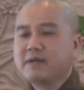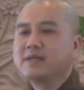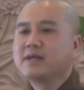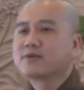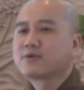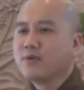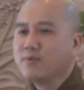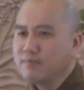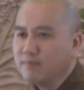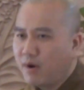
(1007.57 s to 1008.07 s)

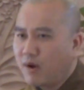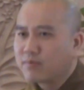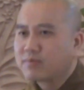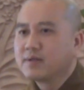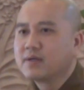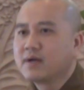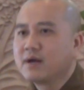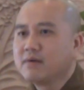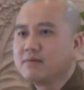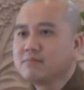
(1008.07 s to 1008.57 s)
bây giờ cúng
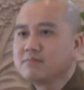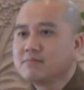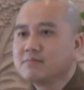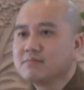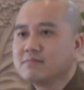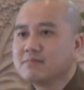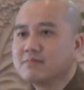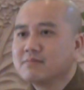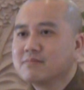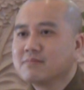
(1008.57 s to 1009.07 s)
một được không
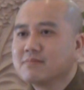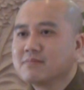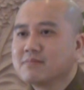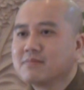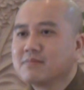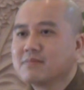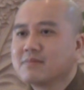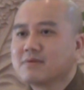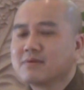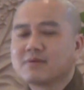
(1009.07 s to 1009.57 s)

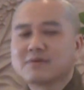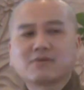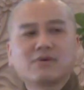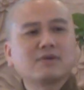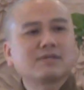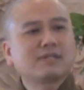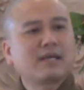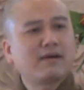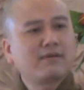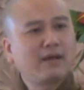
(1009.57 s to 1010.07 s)

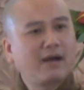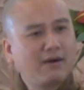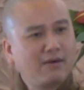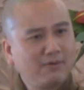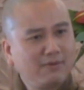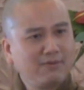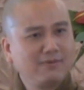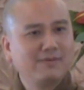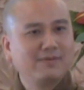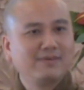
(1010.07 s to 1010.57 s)
có sao
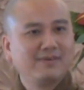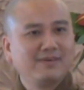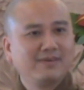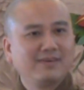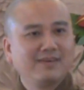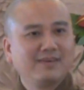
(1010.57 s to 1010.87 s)
đâu